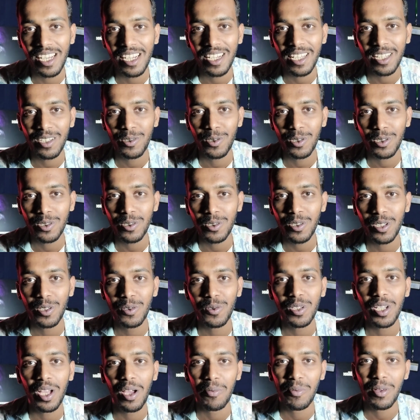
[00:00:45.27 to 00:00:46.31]
लेना दोस्तों
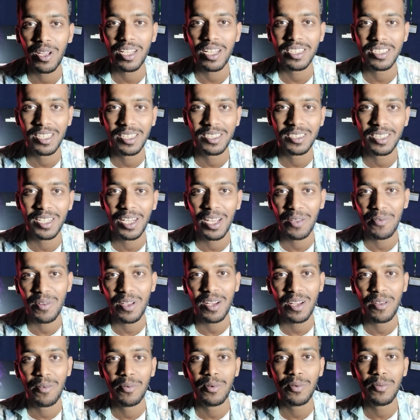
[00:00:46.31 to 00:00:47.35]
क्योंकि हमारा
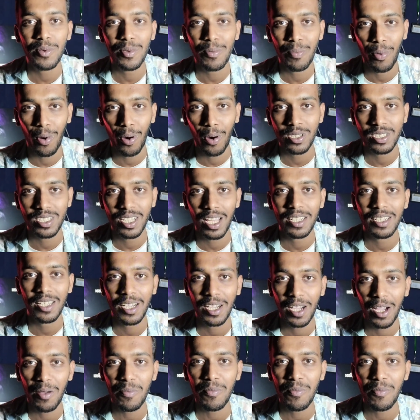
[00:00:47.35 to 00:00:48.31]
सब्सक्राइबर अभी भी बहुत ज़्यादा